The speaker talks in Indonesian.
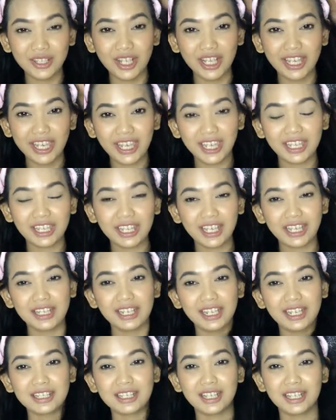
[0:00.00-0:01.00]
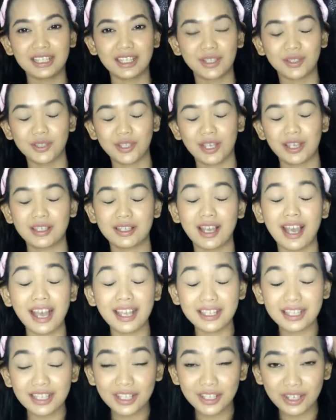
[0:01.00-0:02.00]
Soalnya ini adalah salah satu
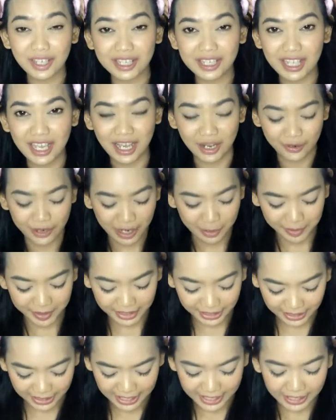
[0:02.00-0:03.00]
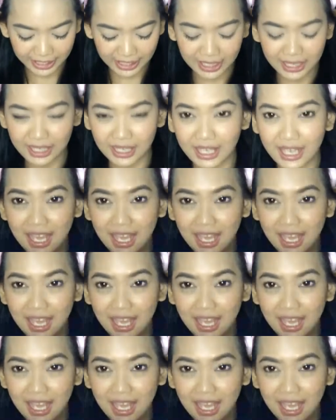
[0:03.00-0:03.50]
aksesoris yang aku dapetin dari